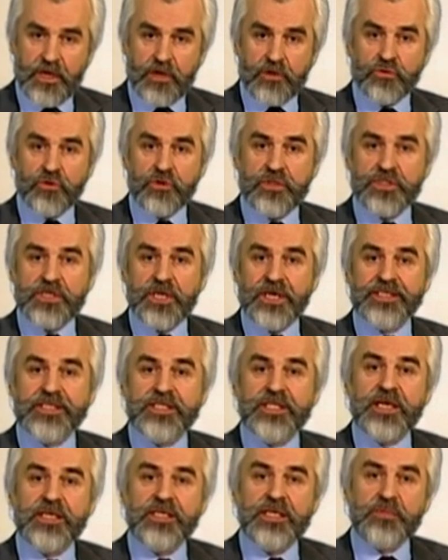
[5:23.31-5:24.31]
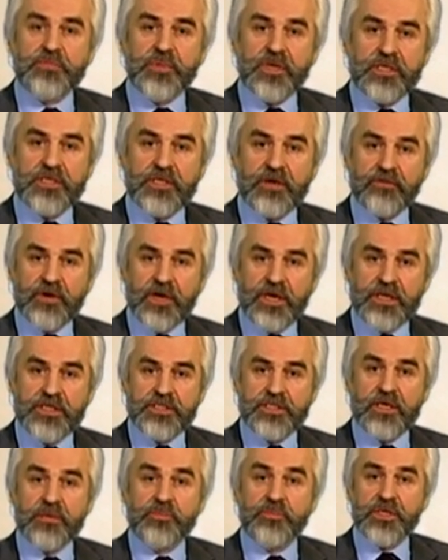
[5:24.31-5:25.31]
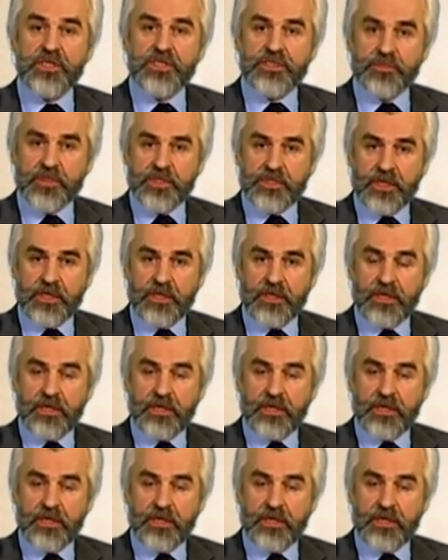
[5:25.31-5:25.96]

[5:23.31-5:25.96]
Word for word: то есть знания передавались письменно,